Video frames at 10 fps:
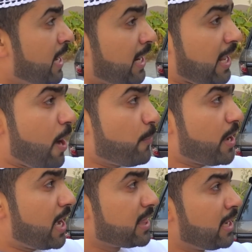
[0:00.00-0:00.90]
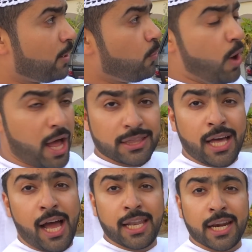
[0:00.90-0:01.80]
الغاوي هذا وهو
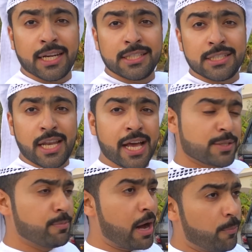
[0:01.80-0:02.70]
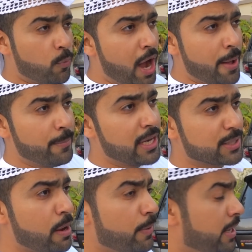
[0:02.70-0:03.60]
حطاه على الرنج لاسباب واحد من
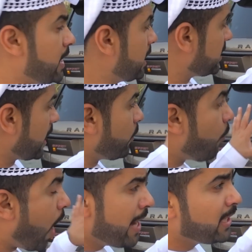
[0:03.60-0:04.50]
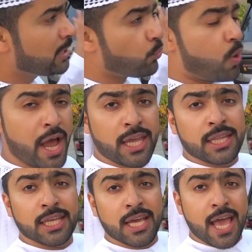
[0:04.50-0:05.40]
الاسباب اللي انها سياره وايد
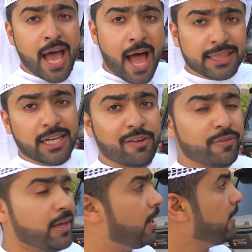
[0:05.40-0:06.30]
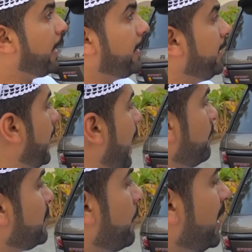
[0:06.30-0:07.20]
وايد اطلع فيها يعني
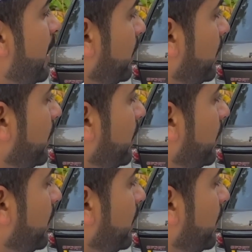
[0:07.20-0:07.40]
اليهال مدمرينها